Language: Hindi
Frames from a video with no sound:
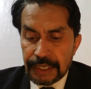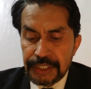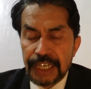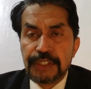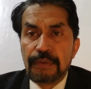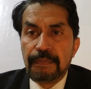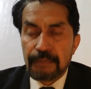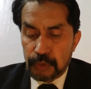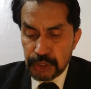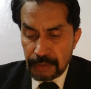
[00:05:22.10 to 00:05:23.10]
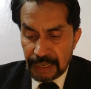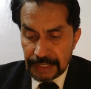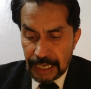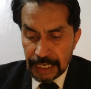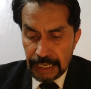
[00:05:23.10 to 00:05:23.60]
ये जो उसके
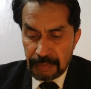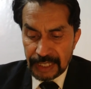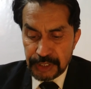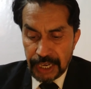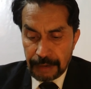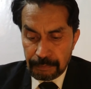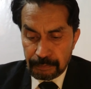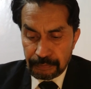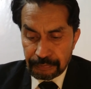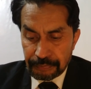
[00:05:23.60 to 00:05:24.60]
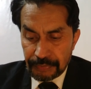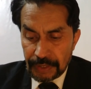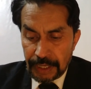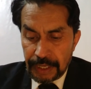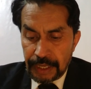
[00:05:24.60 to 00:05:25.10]
बाद अगली बात ये है
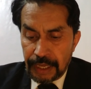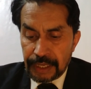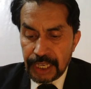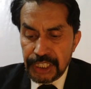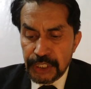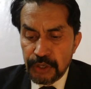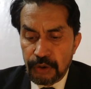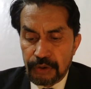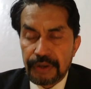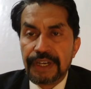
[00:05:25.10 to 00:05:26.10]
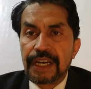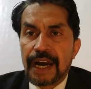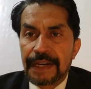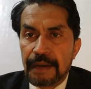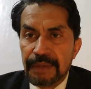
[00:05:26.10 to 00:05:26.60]
कि ये जो
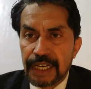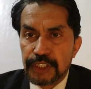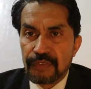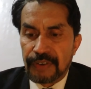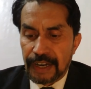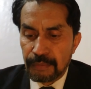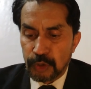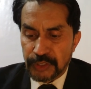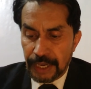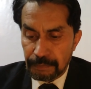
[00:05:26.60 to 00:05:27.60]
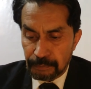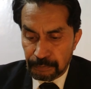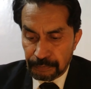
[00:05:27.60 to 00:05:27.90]
निकाहनामे का जो फार्म होता है